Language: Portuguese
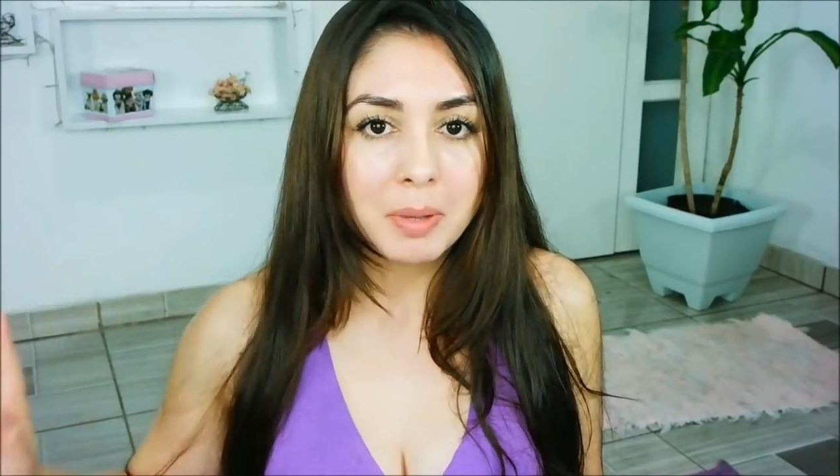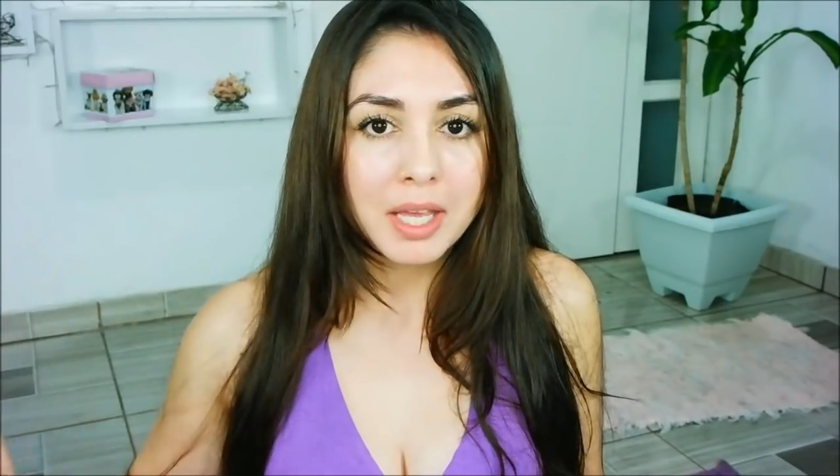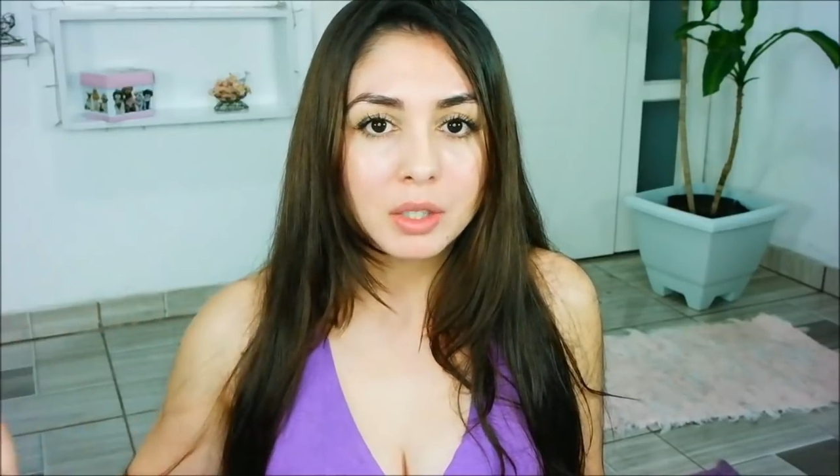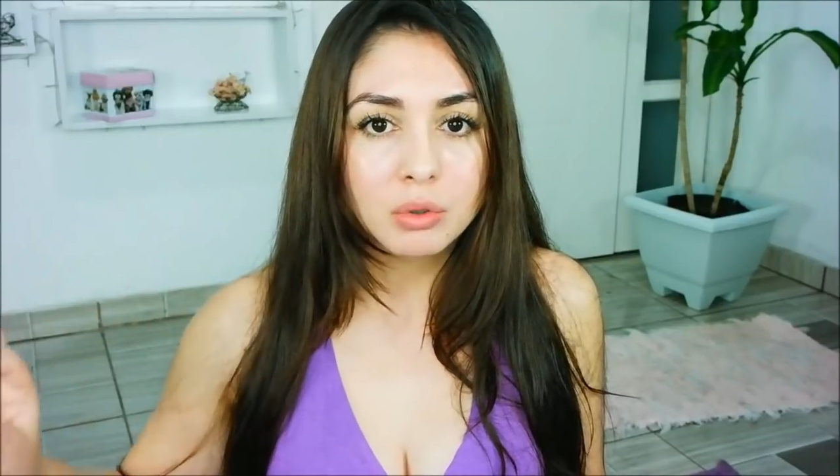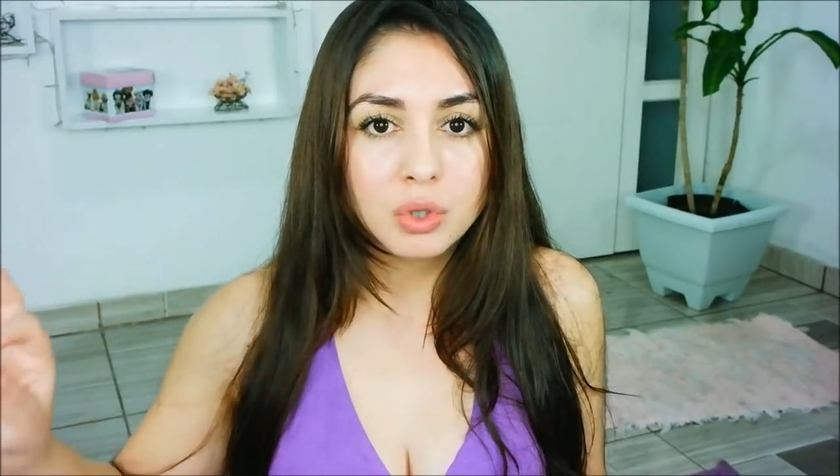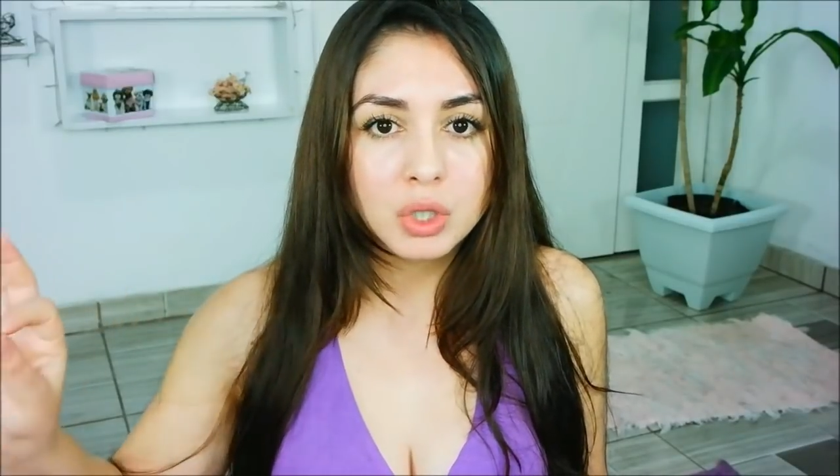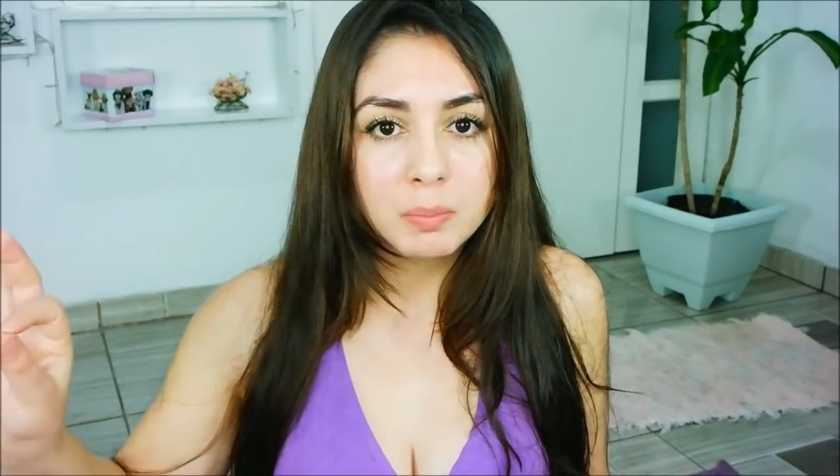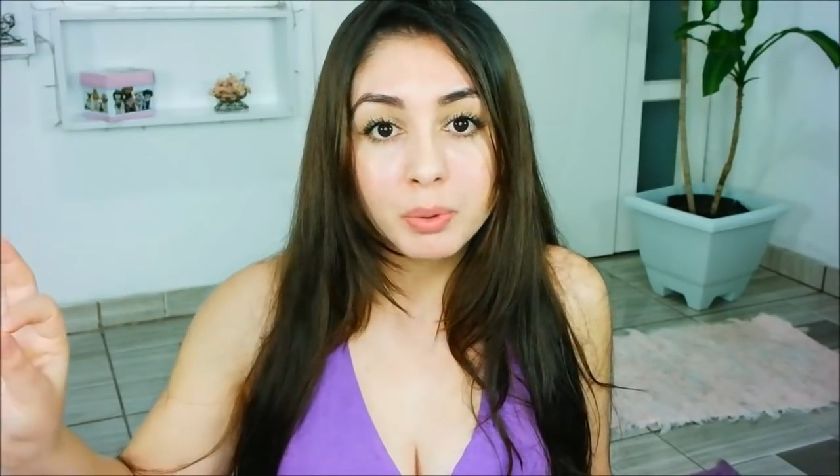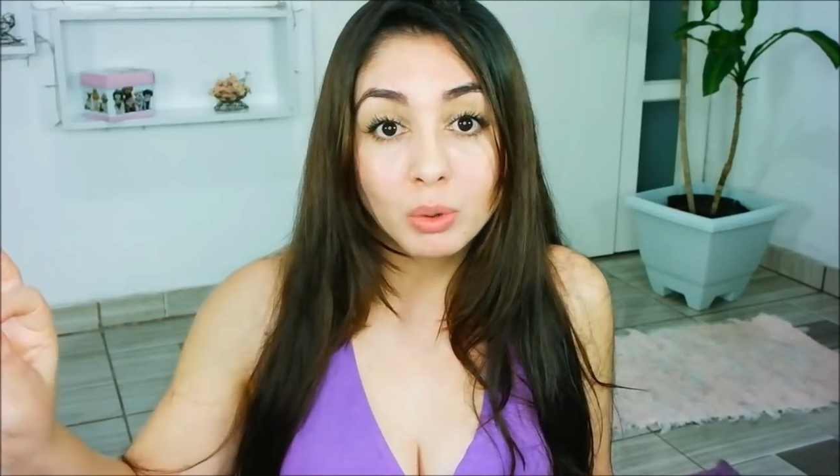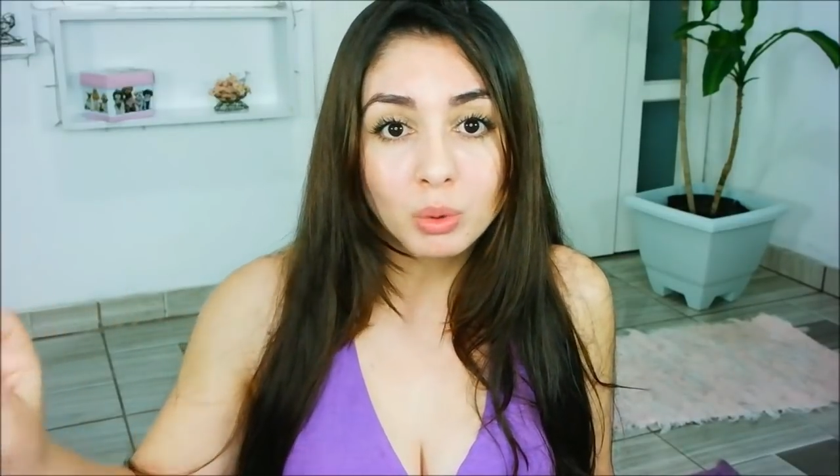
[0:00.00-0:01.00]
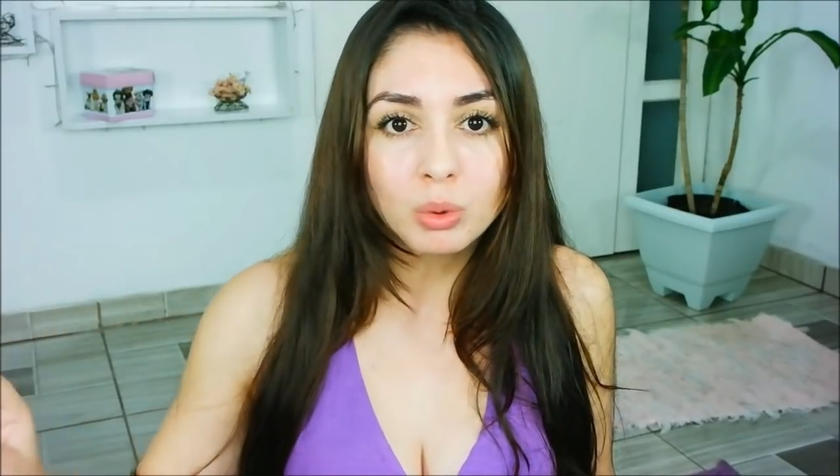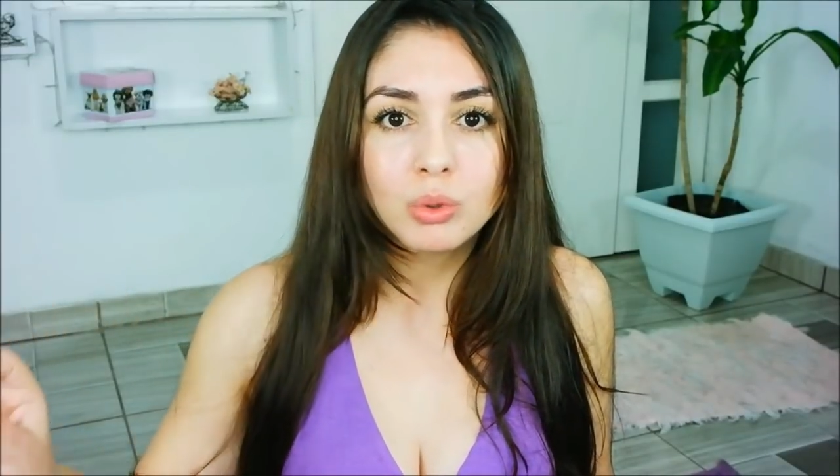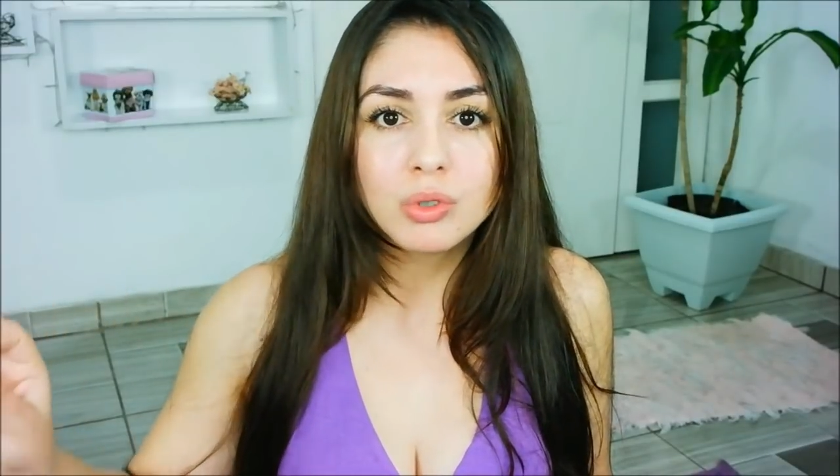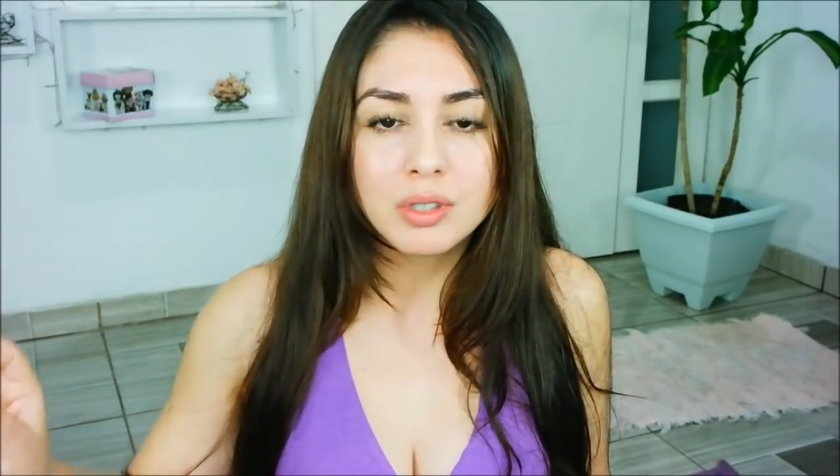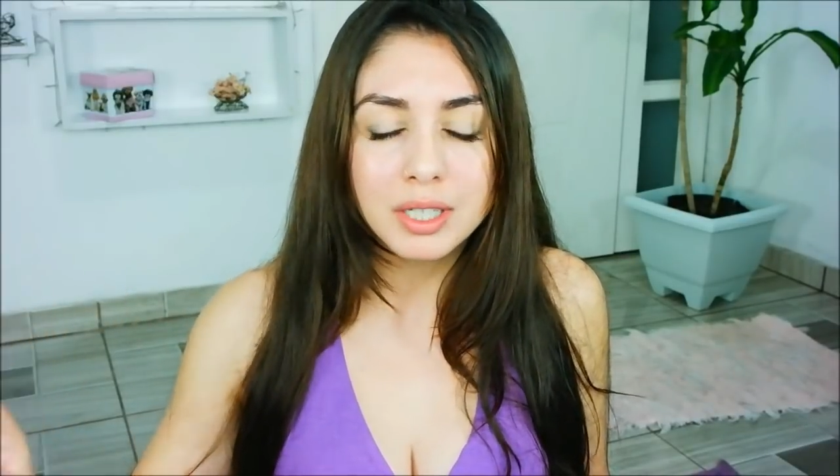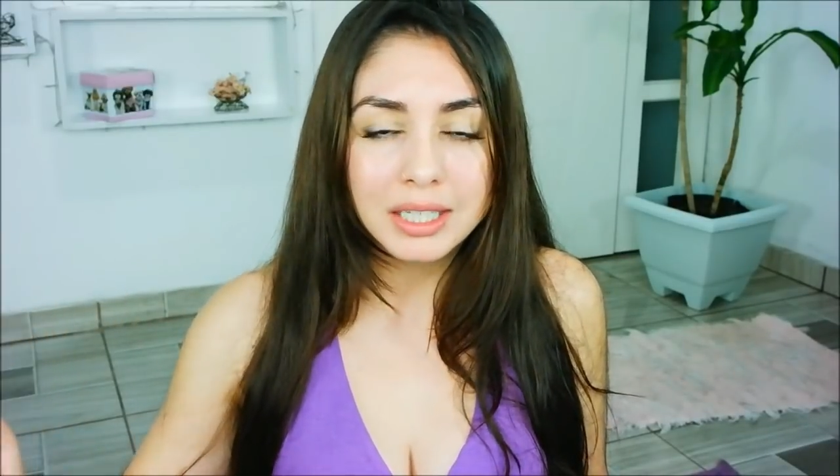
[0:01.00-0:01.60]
perto de produtos